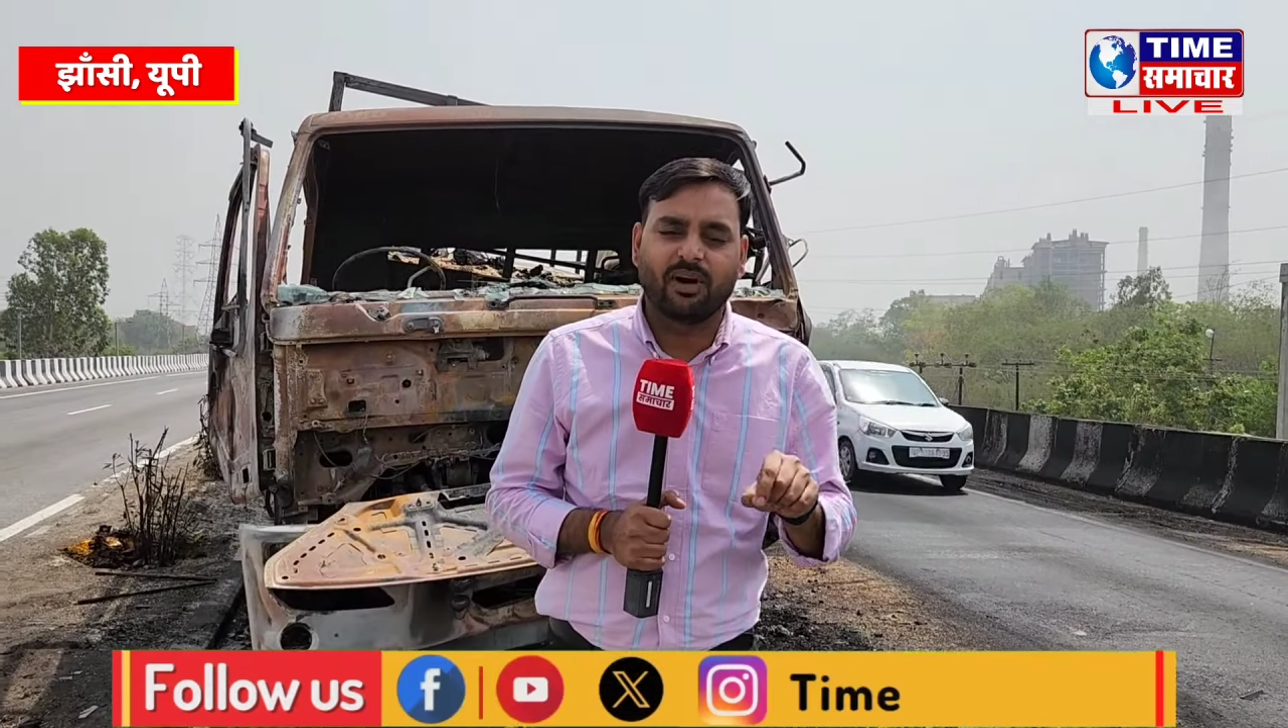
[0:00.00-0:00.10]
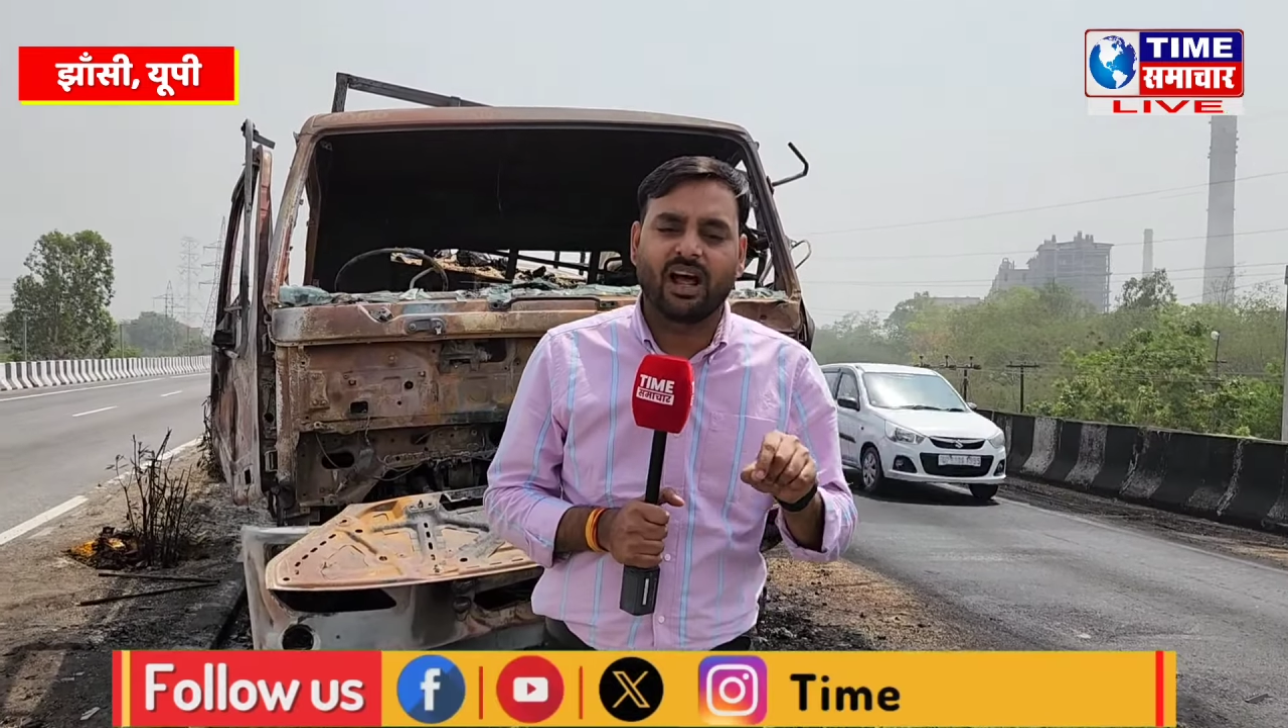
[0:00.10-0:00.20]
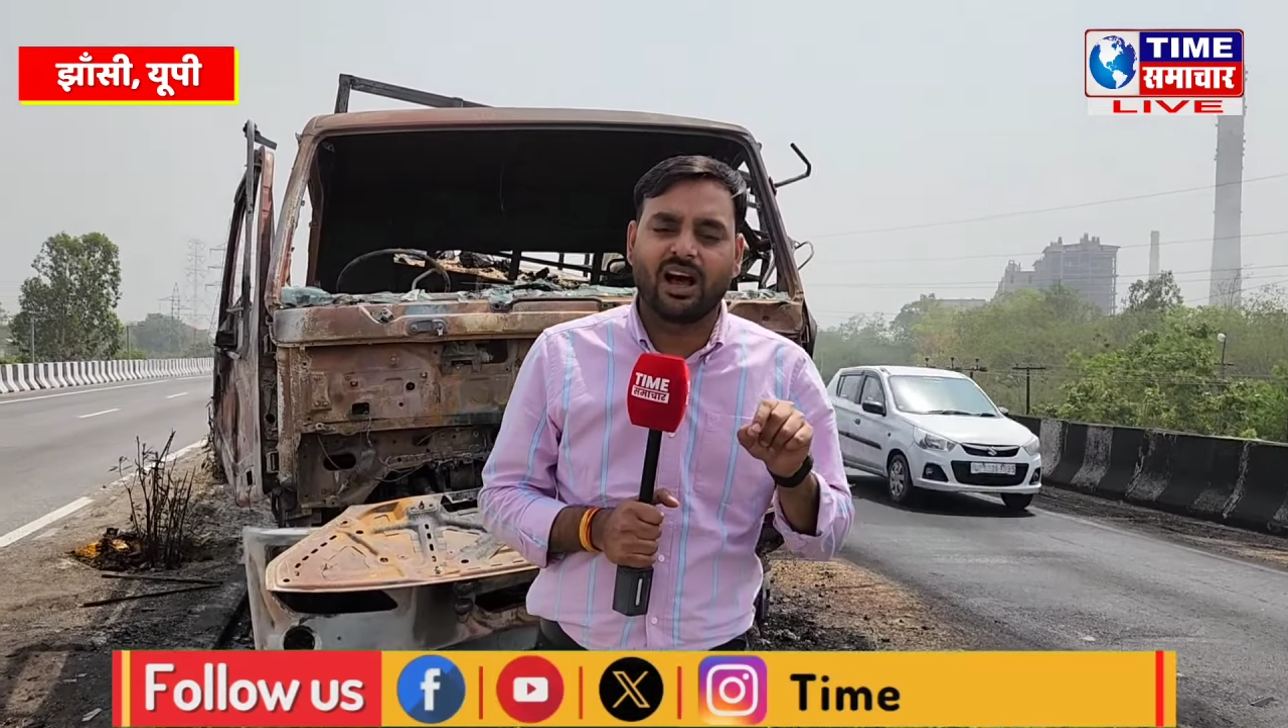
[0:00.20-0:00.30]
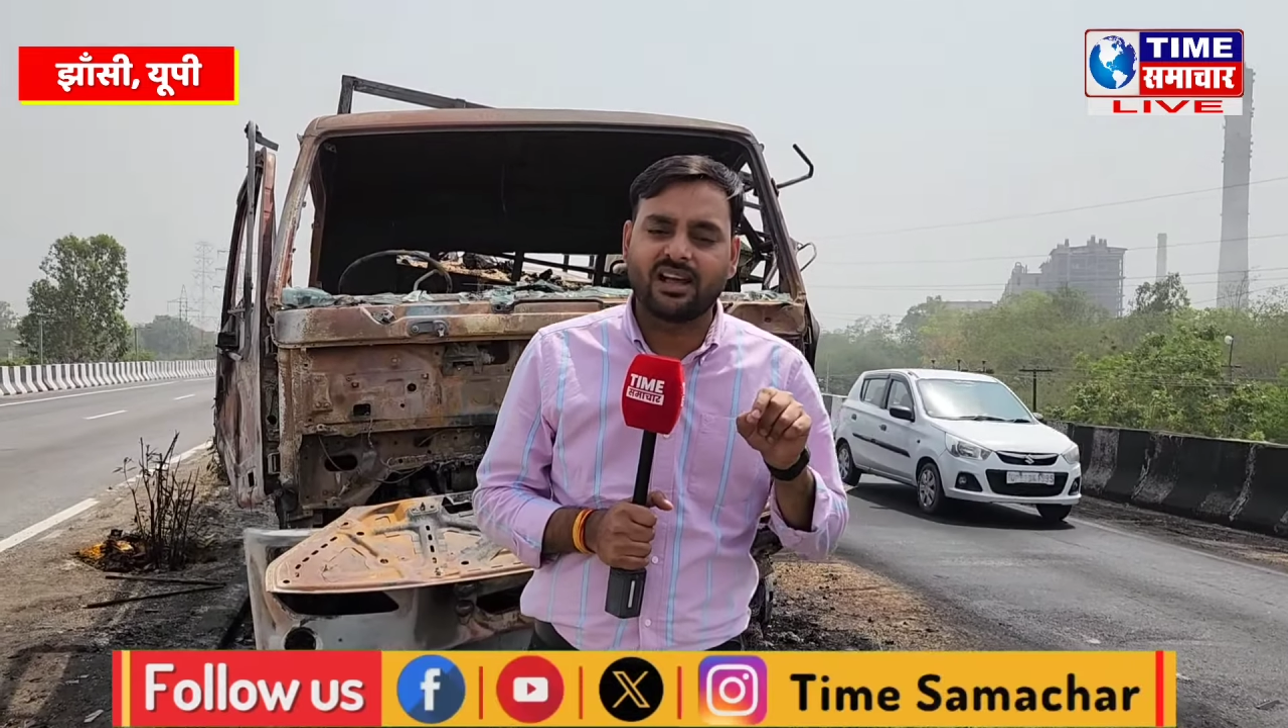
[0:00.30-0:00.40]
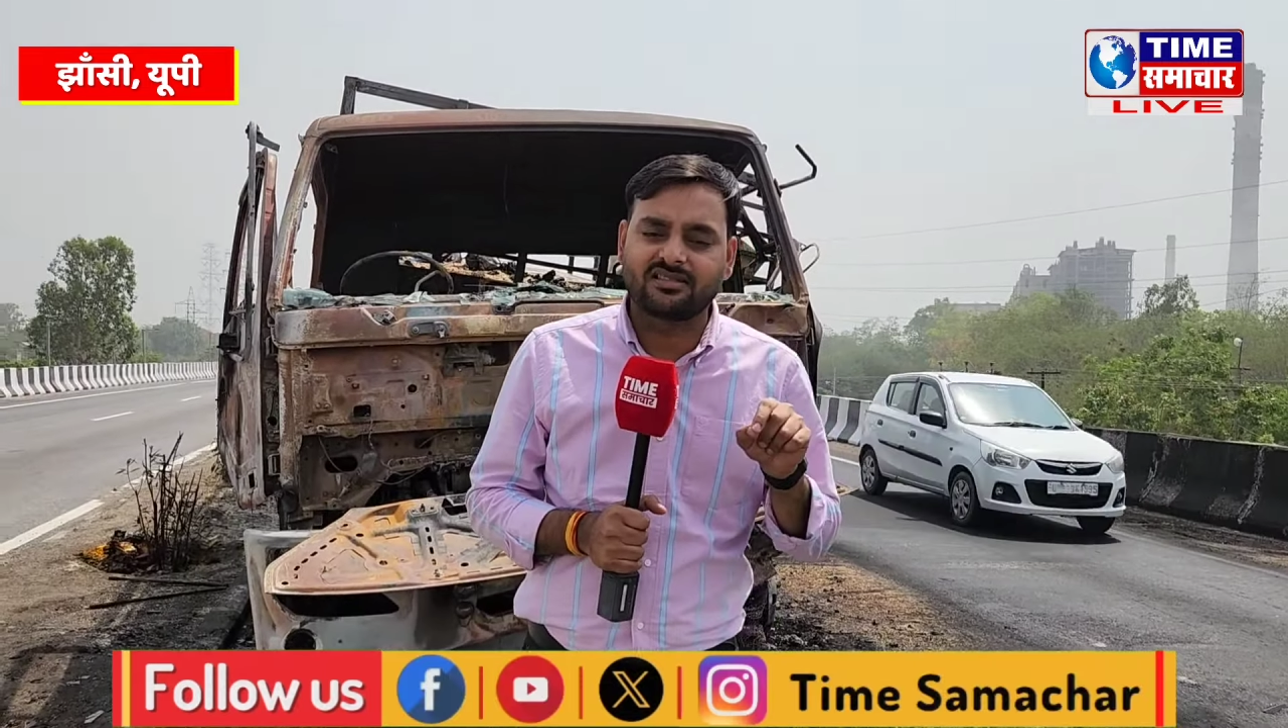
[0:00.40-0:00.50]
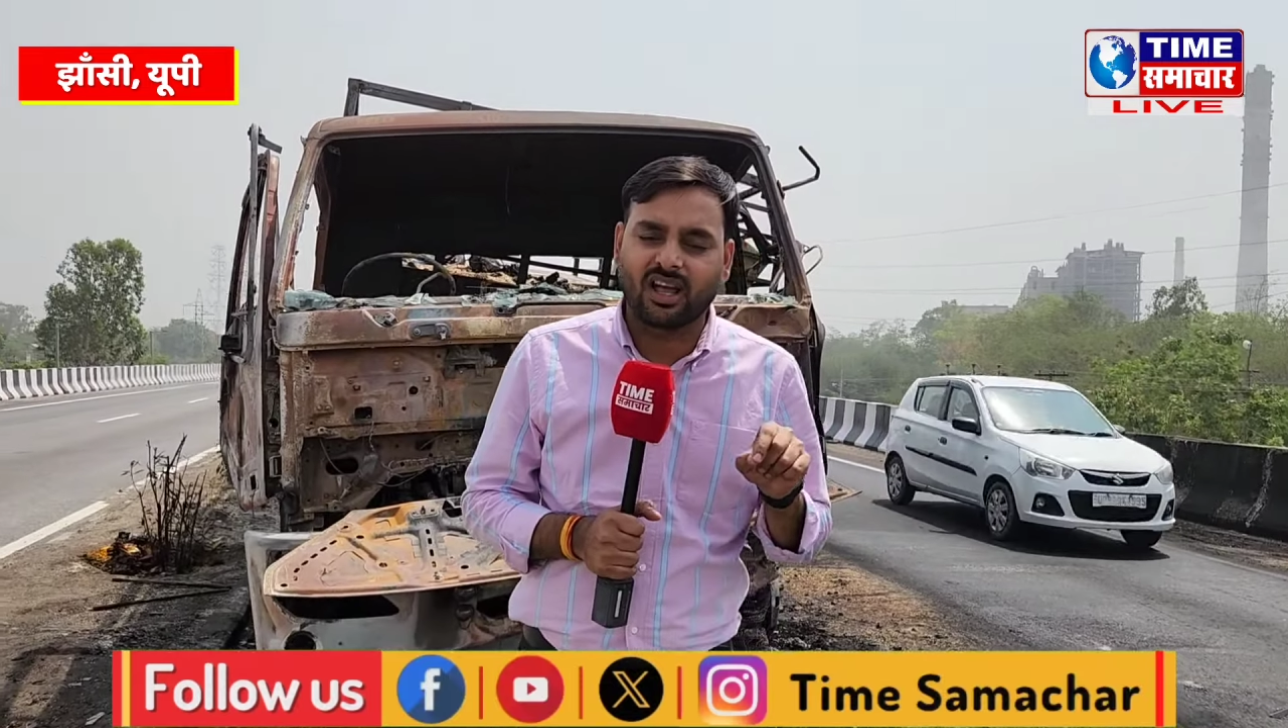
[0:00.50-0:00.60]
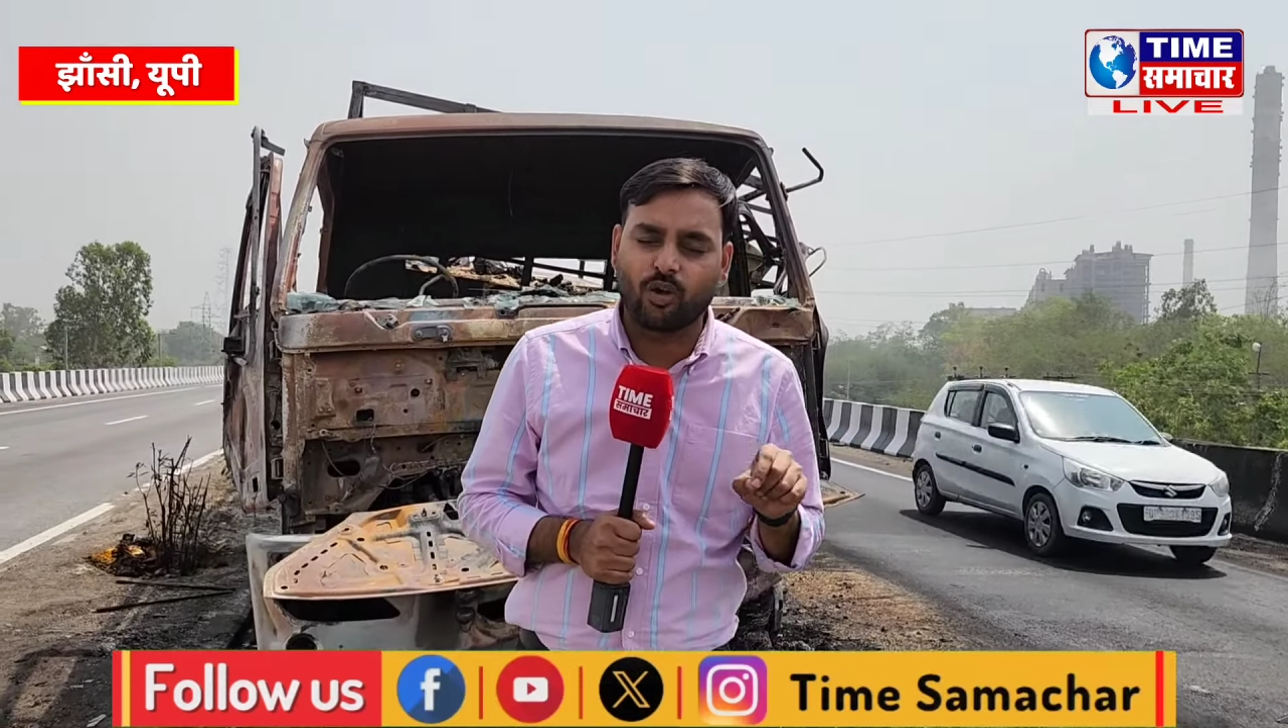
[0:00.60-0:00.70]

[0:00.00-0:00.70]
बड़ा हादसा